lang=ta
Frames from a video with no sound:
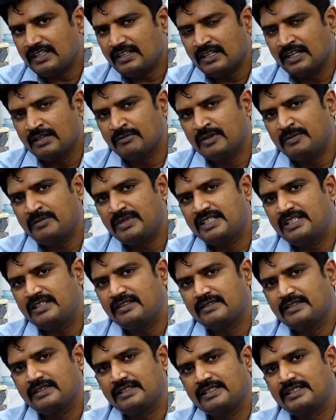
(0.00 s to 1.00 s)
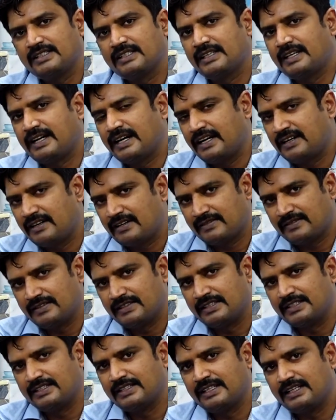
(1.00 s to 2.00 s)
நம்ம மிக்சி வந்துச்சு கிரைண்டர்
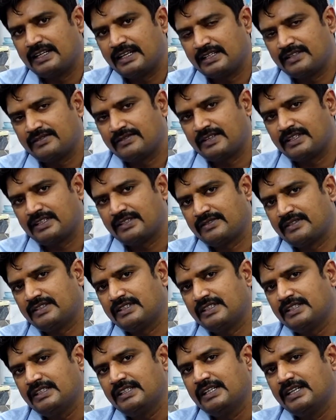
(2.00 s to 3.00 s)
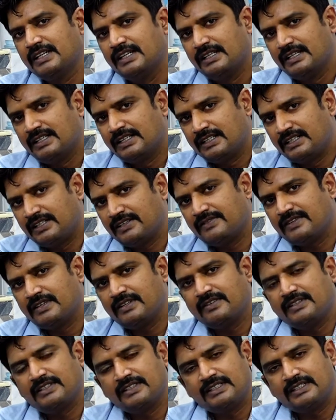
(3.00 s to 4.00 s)
வந்துச்சு ஆஸ் வெல் அஸ் வந்து ஈவன்
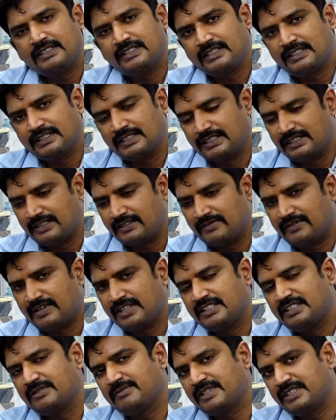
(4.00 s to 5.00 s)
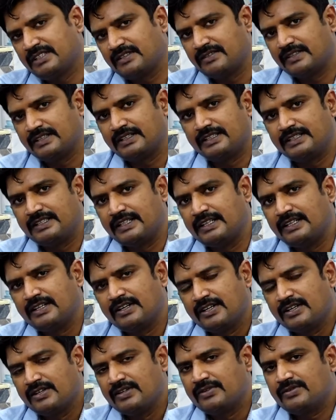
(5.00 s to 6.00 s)
வந்து வாஷிங் மிஷின் வந்துச்சு
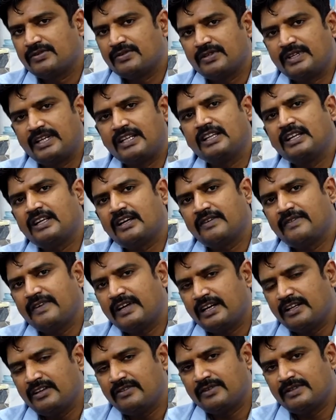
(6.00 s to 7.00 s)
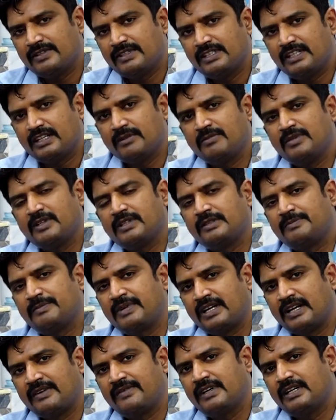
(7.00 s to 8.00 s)
ஸோ எல்லா வேலையும் வந்து நம்ம இப்போ
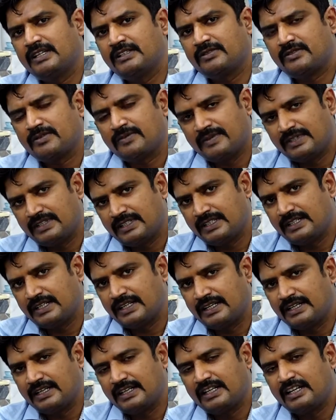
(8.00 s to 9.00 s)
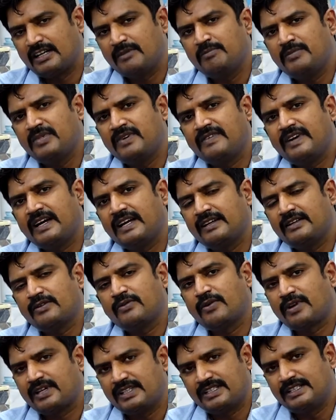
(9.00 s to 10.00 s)
நவீனத்துவம் வந்ததுனால நம்ம வேலை
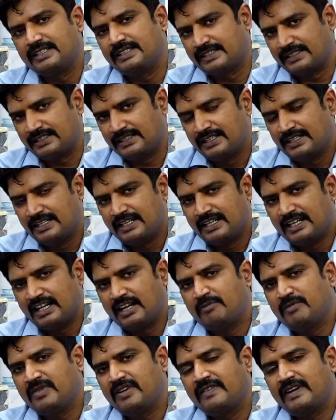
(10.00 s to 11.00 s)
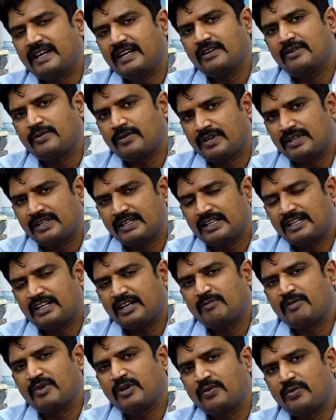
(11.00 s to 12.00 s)
குறைஞ்சிடுச்சு நம்ம வேலை குறைஞ்சனால
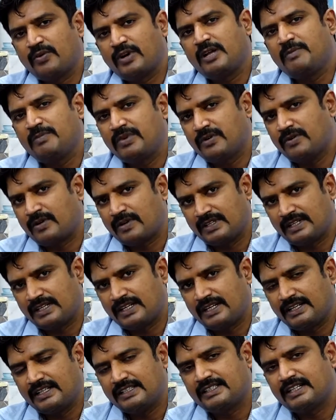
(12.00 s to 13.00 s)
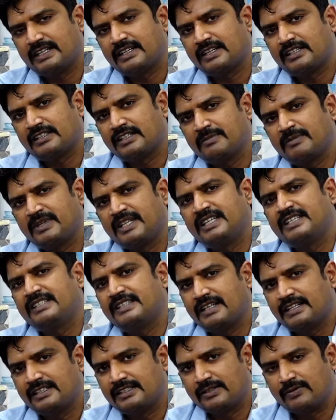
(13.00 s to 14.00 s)
நம்மளோட உழைப்பு குறைஞ்சனால சக்கரத்தன்மை
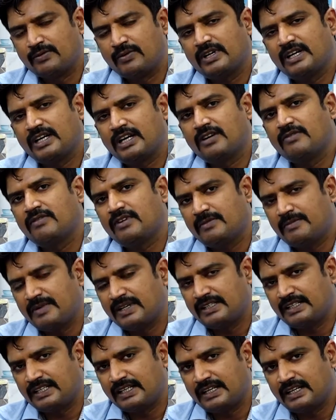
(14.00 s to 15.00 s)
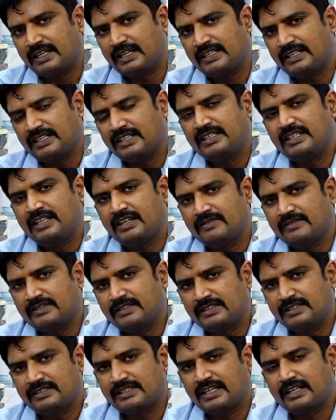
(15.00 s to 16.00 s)
ஈஸியாகிடுச்சு உலக அளவில் பார்த்திங்கன்னா இந்தியா
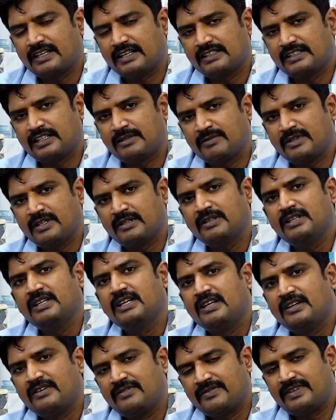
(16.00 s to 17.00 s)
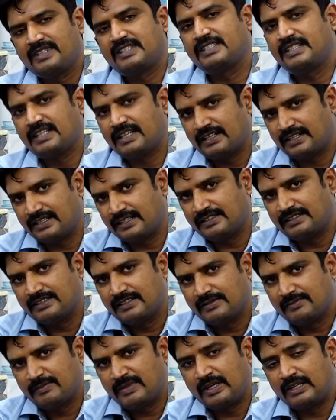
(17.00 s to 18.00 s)
வந்து சக்கரத்தன்மையில் ஃபஸ்ட்டாக இருக்குது
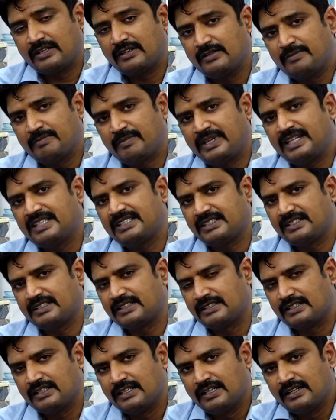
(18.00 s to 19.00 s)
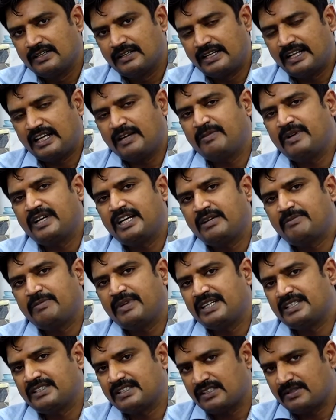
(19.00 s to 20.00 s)
அதாவது பேஷன்ஸ் டயபெட்டிக்
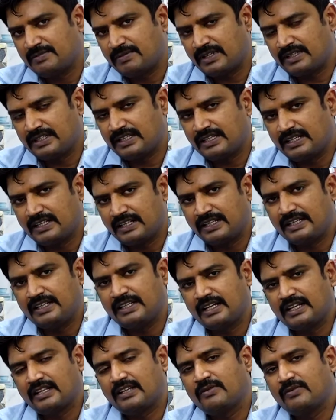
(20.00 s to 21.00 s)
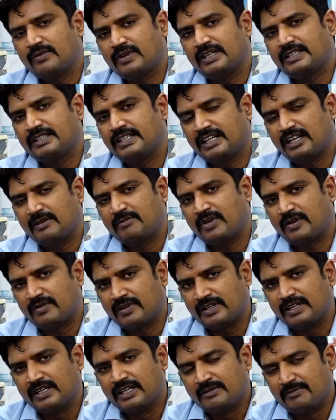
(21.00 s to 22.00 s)
பேஷன்ஸ் பார்த்திங்கன்னா இந்தியா தான் உலகத்துலேயே நம்பர்
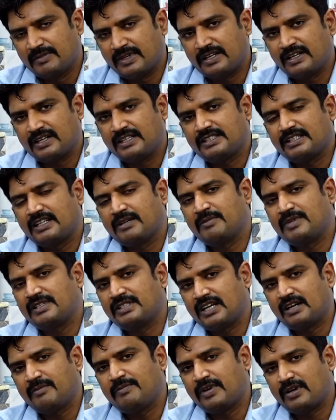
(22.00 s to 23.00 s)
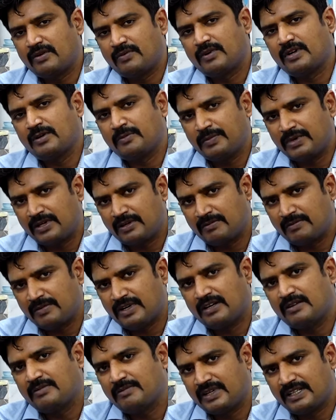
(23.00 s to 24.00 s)
ஒன் பிகாஸ் நம்ம சாப்பிட்ற உணவு
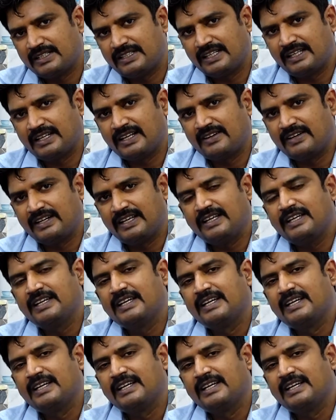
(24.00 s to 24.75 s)
பெரும்பாலும் பார்த்திங்கனாலே